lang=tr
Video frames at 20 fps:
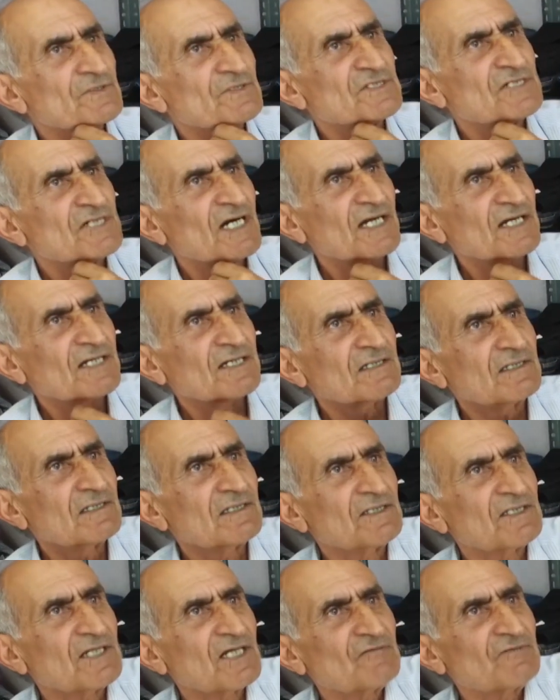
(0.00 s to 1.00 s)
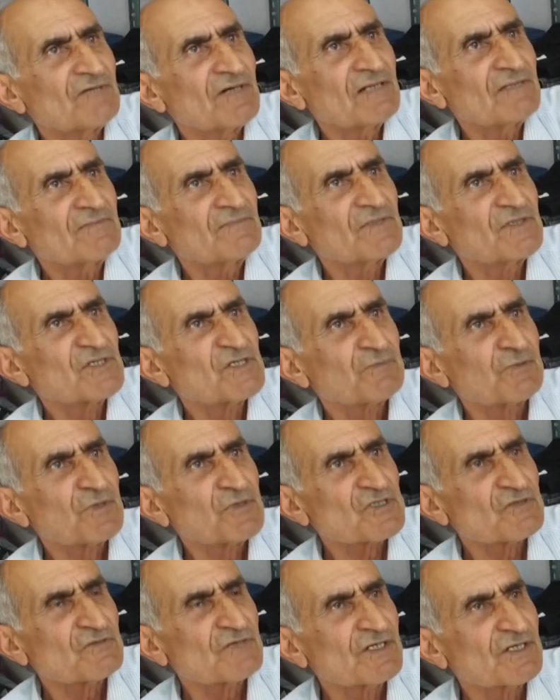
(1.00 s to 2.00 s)
Cari gider var, diş
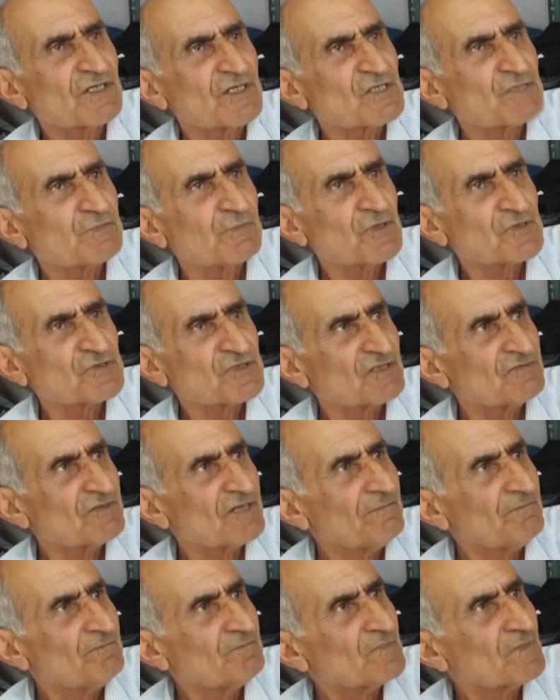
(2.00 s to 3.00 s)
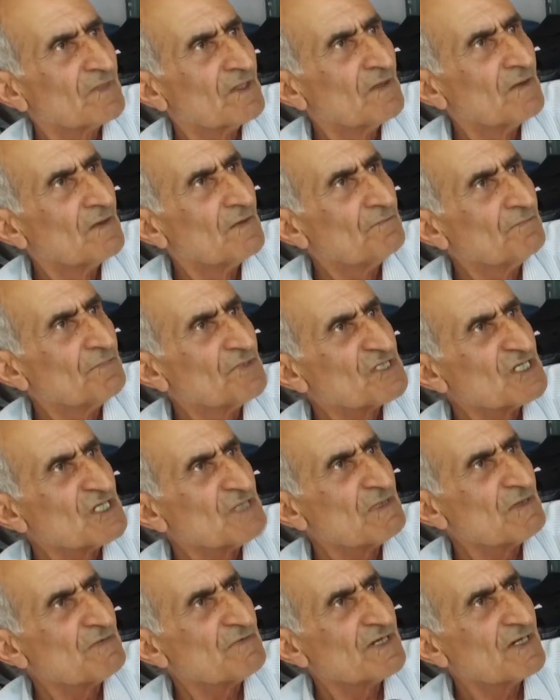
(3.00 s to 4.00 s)
borçlar var, iş borçlar var. Biz
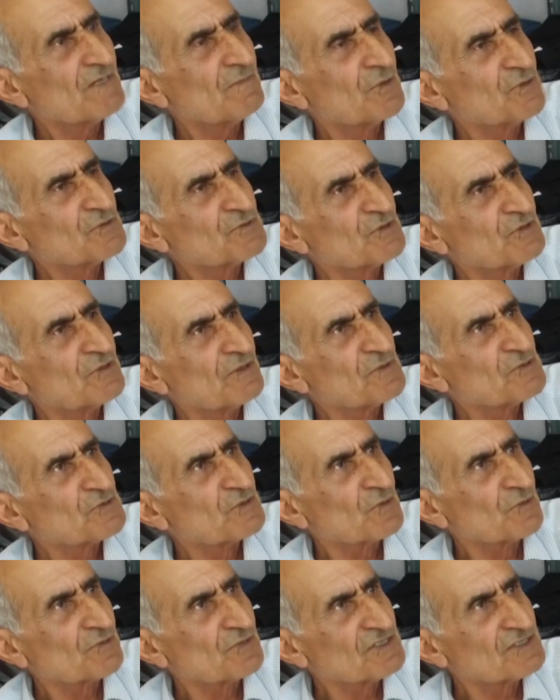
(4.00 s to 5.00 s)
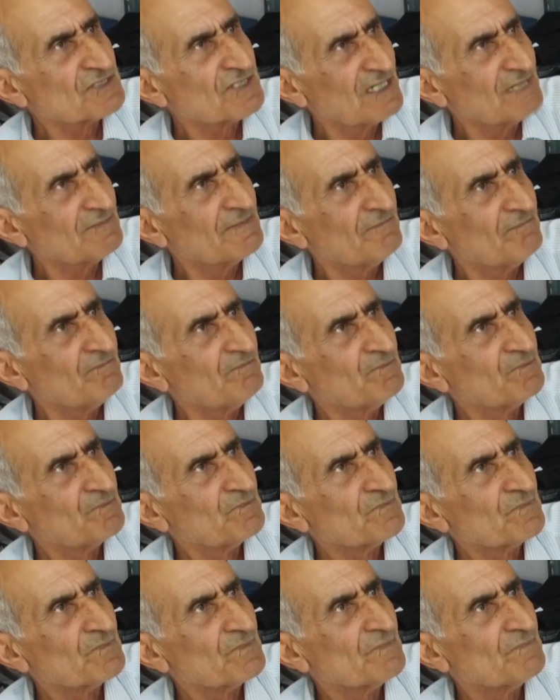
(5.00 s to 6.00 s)
IMF'ye borcu ödemiş durumdayız değil mi?
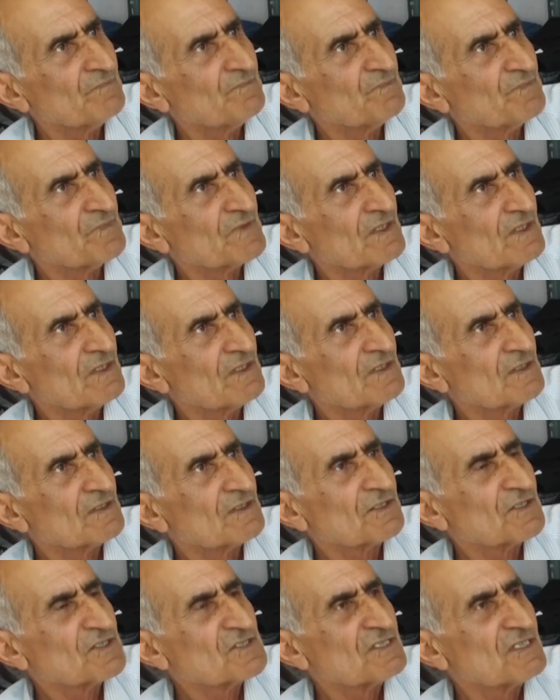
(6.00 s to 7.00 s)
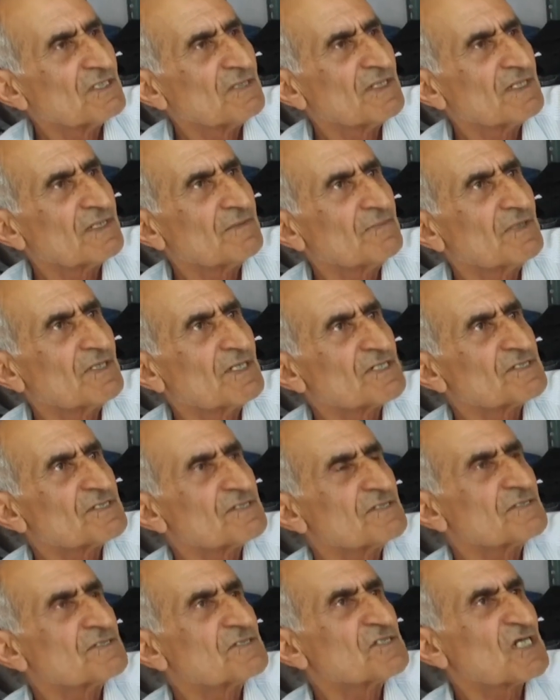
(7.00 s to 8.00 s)
Kriz demek biraz
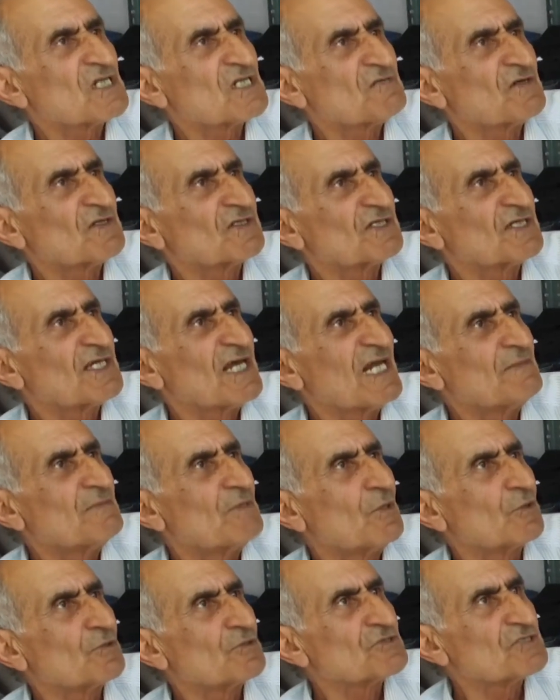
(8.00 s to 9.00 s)
şatavatlı kelime olur.